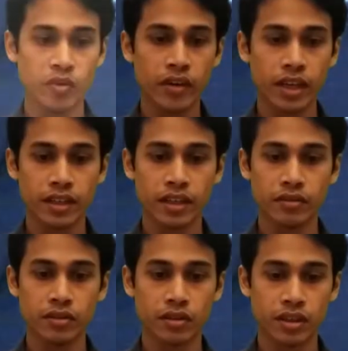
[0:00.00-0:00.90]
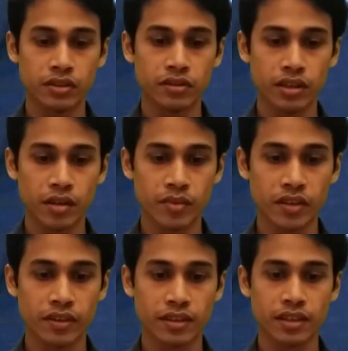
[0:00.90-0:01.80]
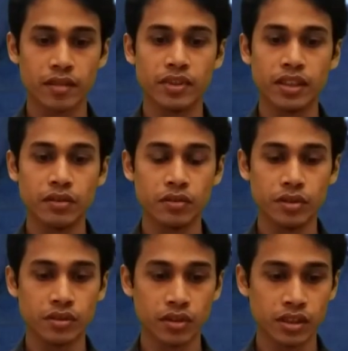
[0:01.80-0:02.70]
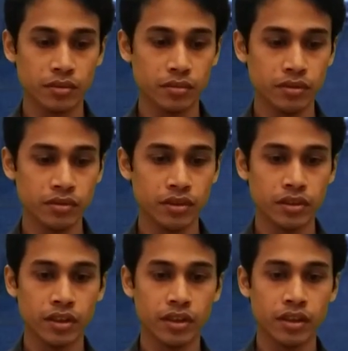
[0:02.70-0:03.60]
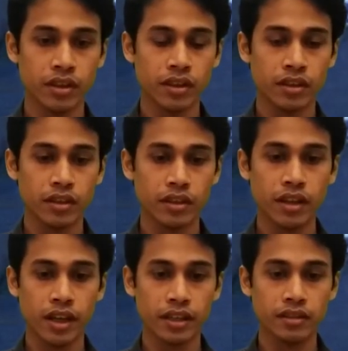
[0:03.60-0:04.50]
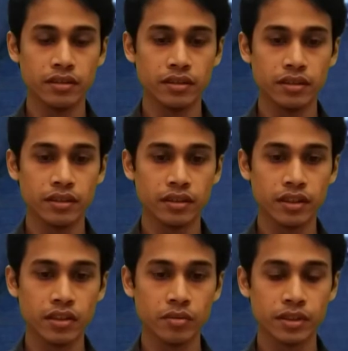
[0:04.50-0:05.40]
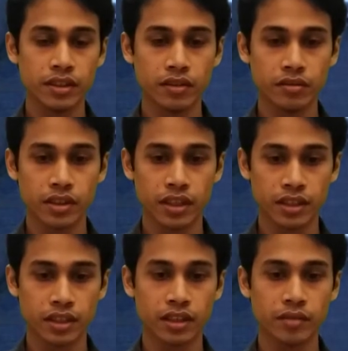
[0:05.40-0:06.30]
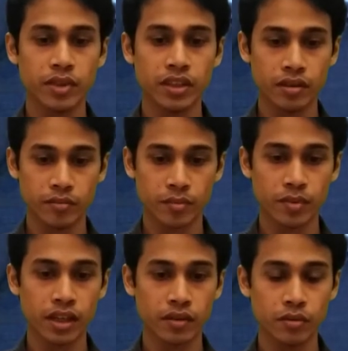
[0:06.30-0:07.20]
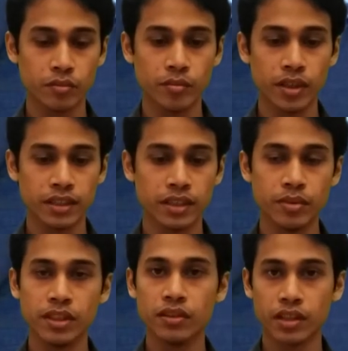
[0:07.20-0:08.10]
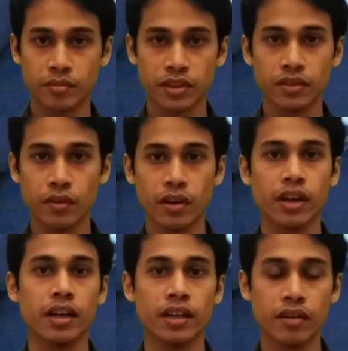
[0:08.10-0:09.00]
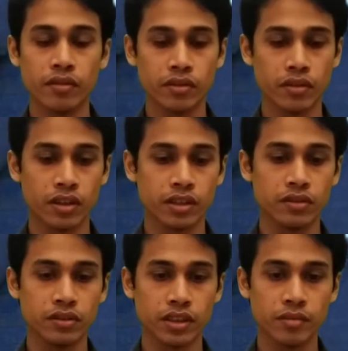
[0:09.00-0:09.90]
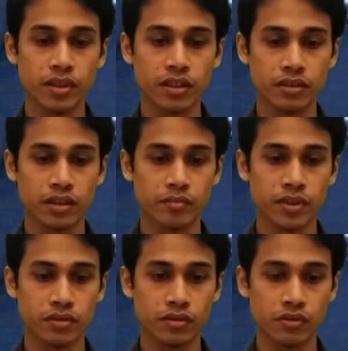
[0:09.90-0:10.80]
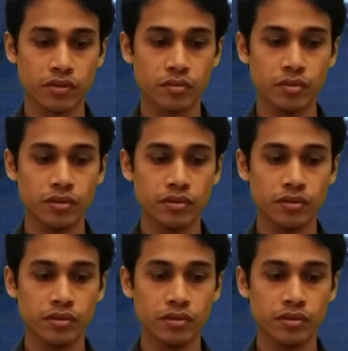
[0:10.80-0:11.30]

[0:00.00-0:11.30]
মোবাইলে ডাউনলোড করার জন্য আমরা ফার্স্টে আমাদের ইউটিউবে চলে যাব দেন ইউটিউবের যে কোনো একটা ভিডিও আমরা প্লে করব বা যে ভিডিওটা আমাদের দরকার ডাউনলোড করার জন্য সেই ভিডিওটা আমরা চুজ করব